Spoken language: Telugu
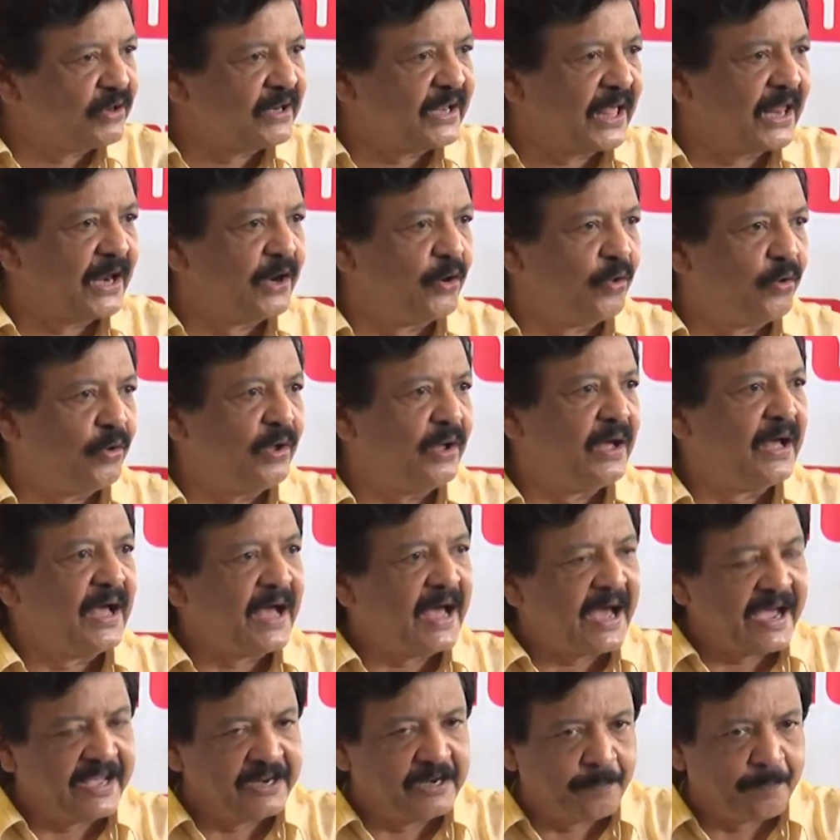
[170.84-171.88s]
జిల్లాల్లో
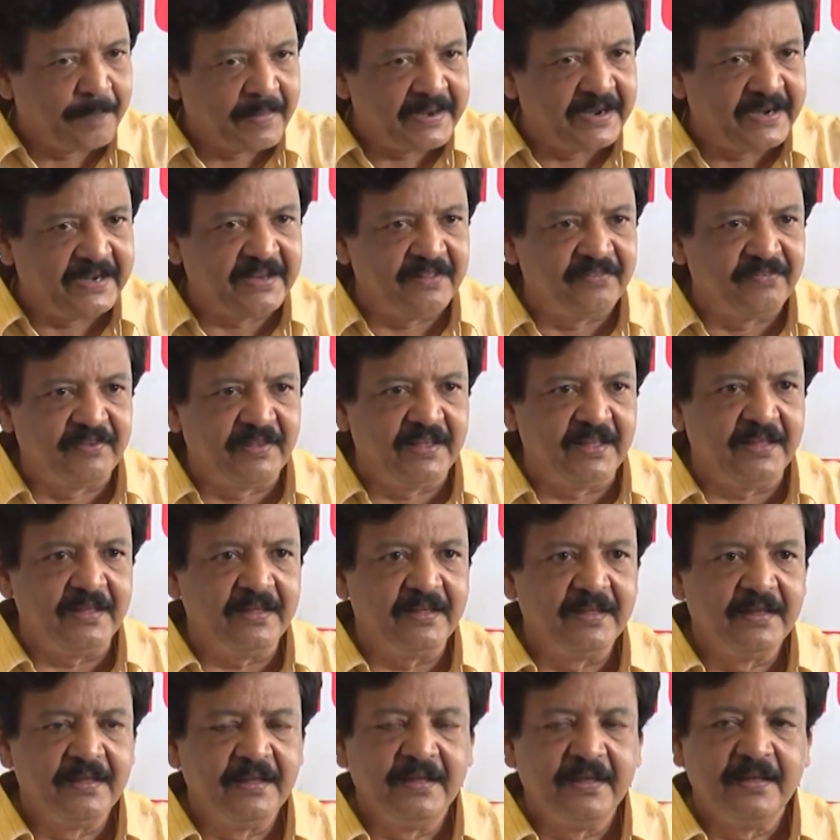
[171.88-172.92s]
ఆయన పర్యటించి
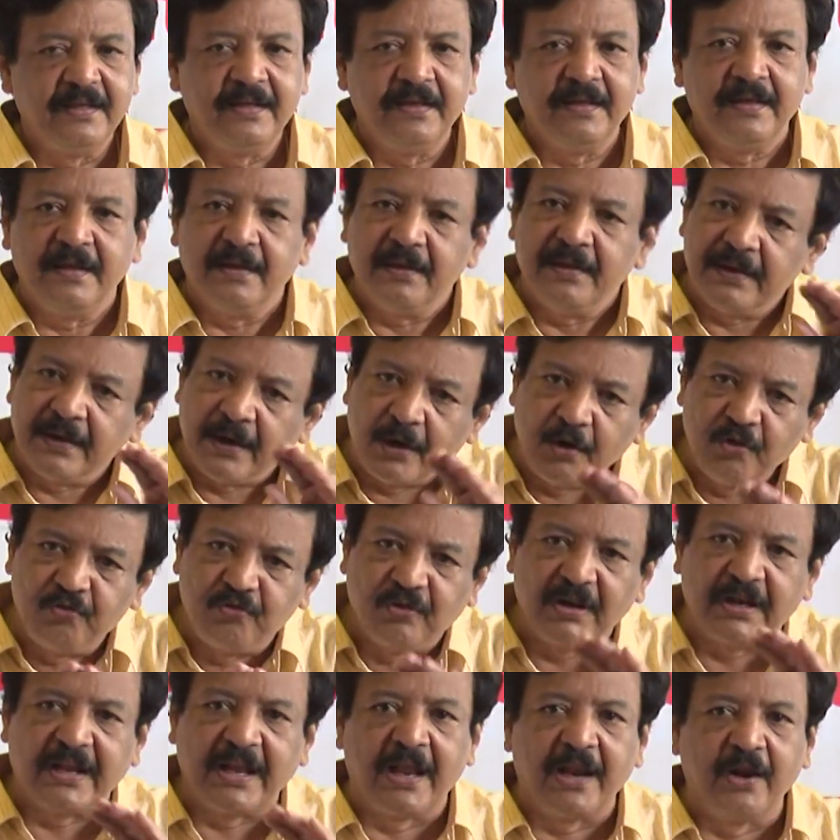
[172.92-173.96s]
రెండు
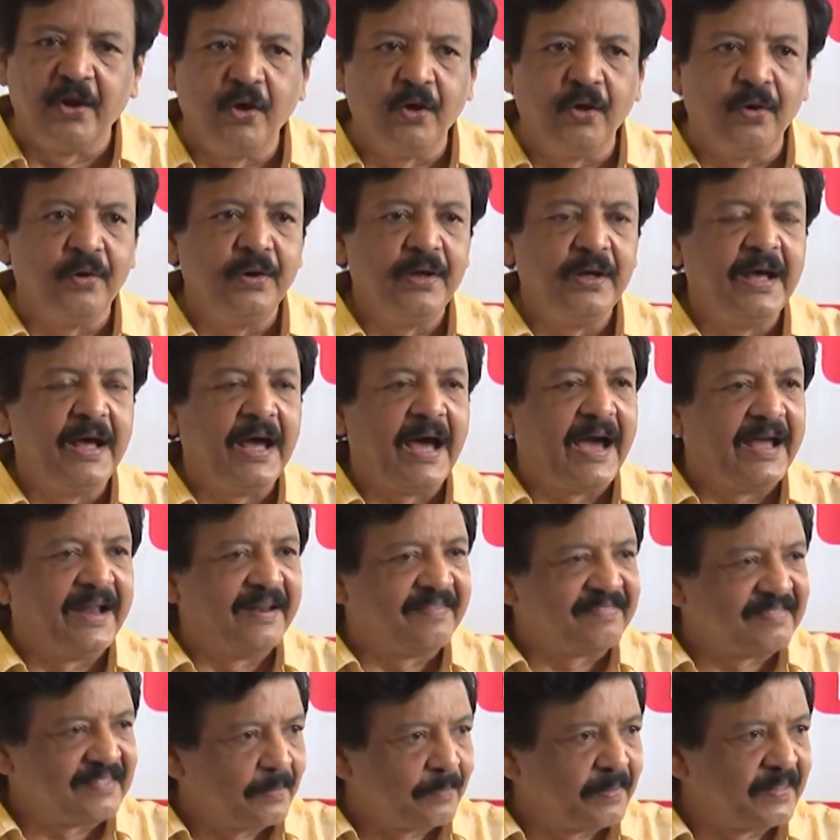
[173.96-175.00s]
జిల్లాల్లో ఆయన
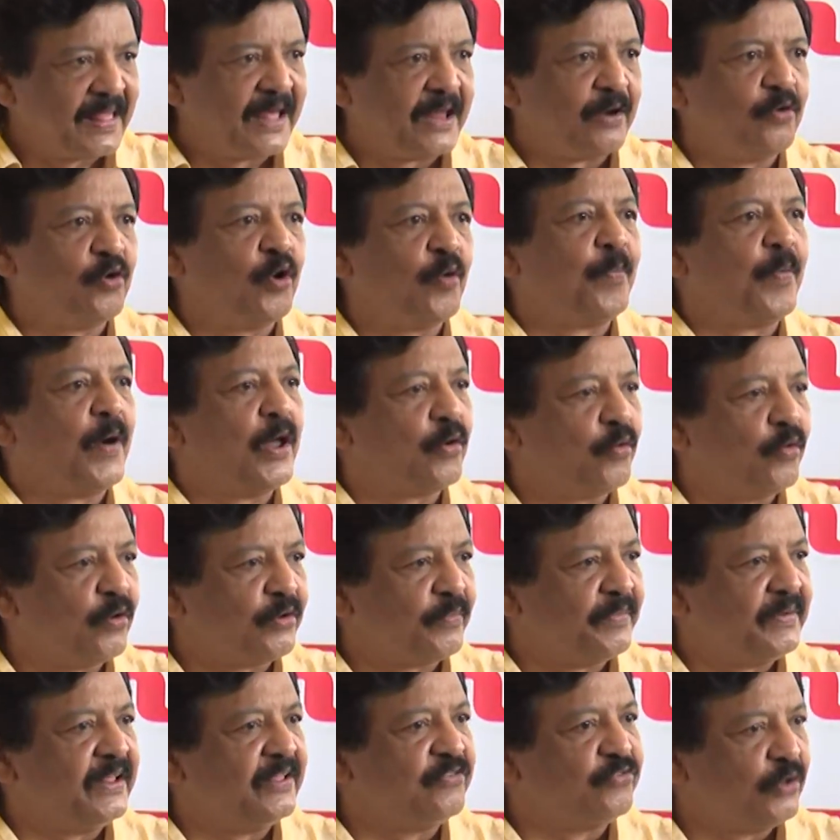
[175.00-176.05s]
శ్రమదానంలో
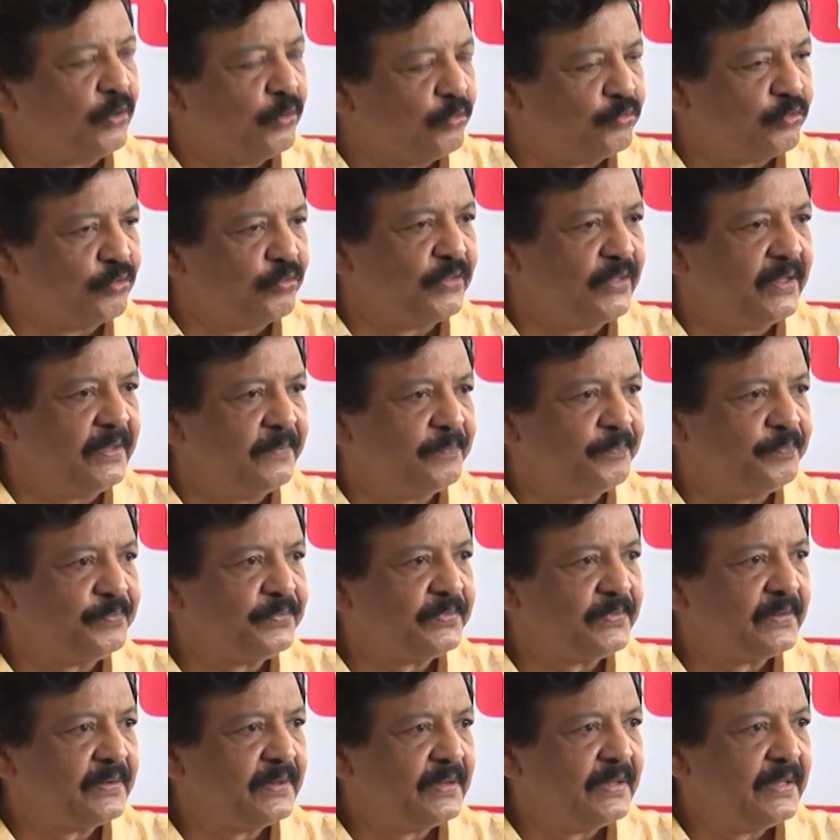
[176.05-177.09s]
పాల్గొనడం అనేది జరుగుతుంది
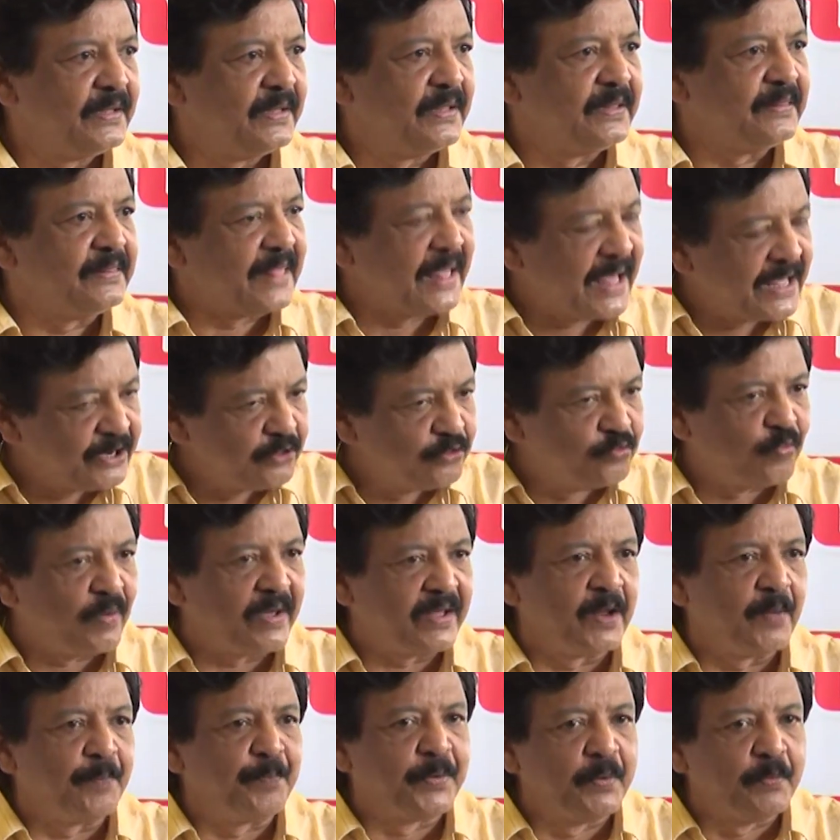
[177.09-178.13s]
దాని
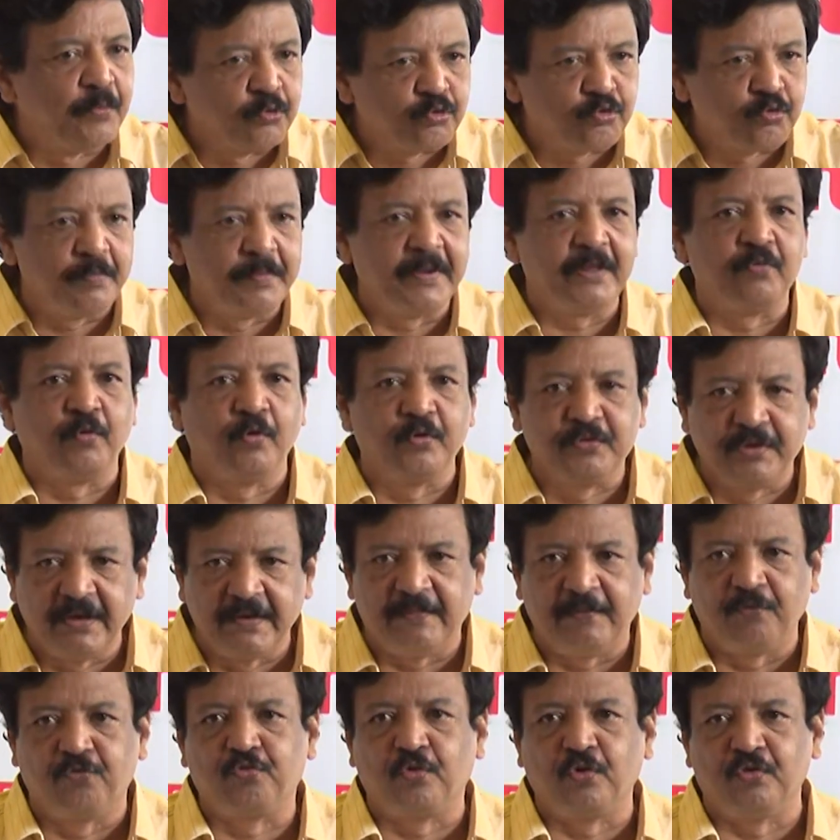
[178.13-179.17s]
ద్వారా ప్రభుత్వం మీద ఒత్తిడి
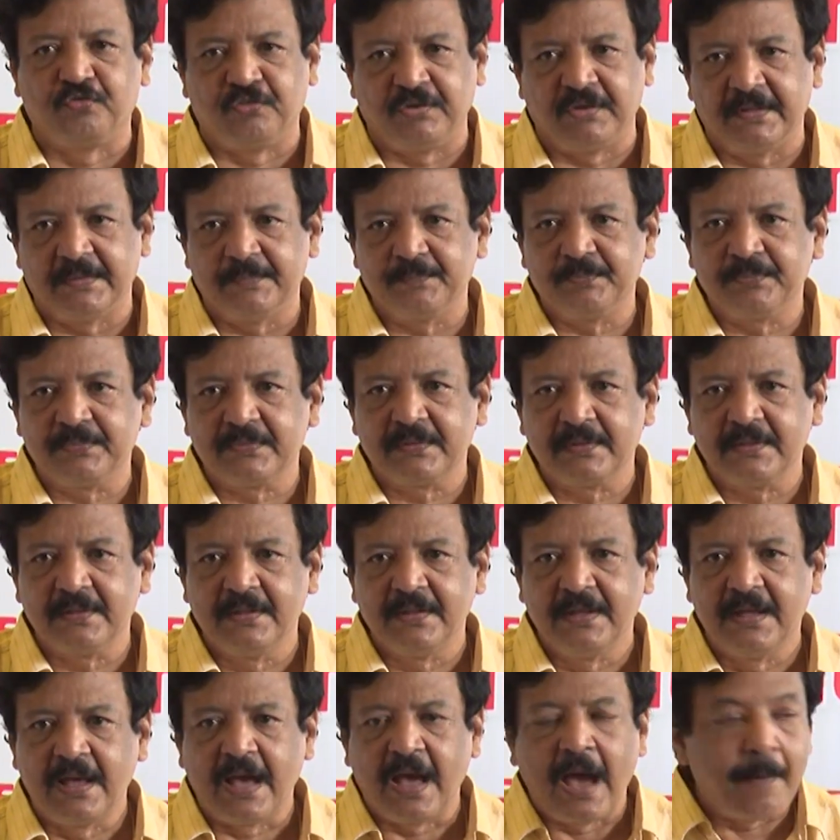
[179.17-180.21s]
తీసుకొచ్చి
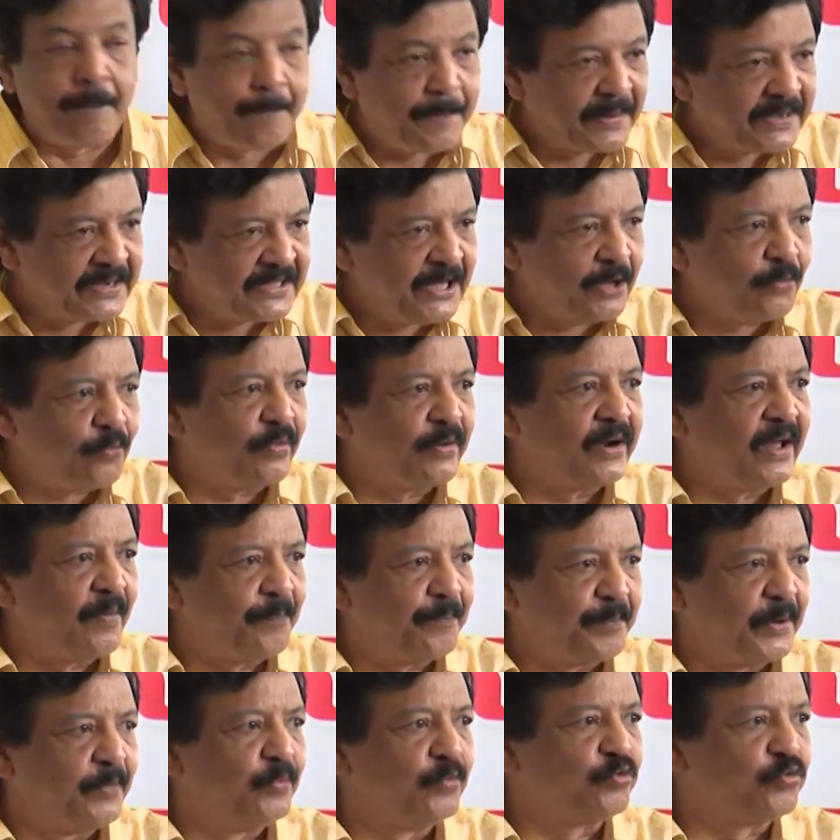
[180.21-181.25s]
అప్పటికీ కూడా
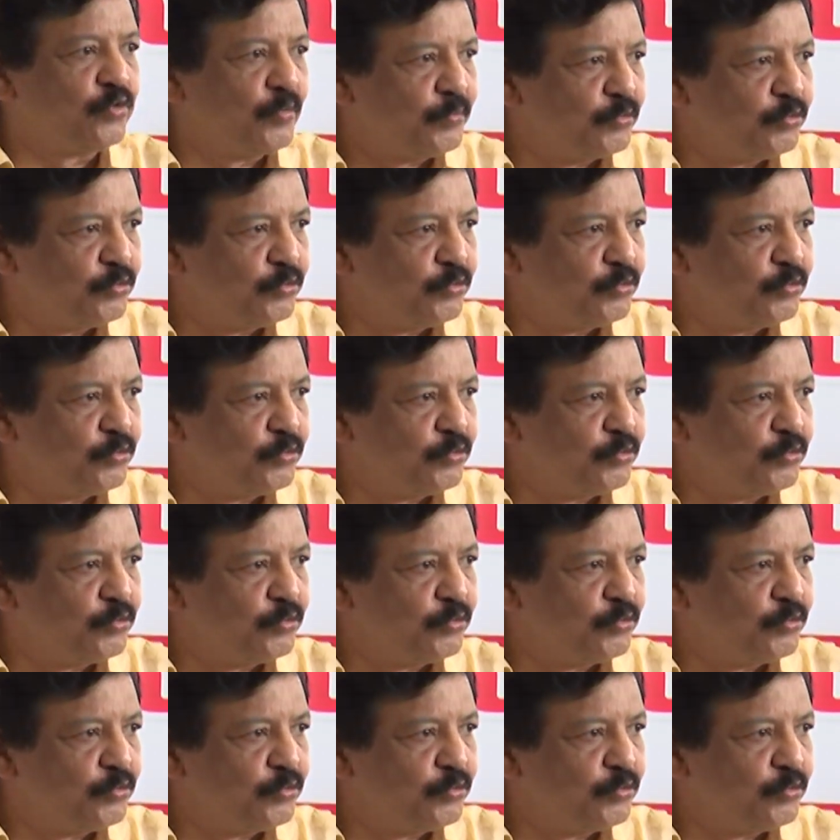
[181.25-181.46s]
ప్రభుత్వం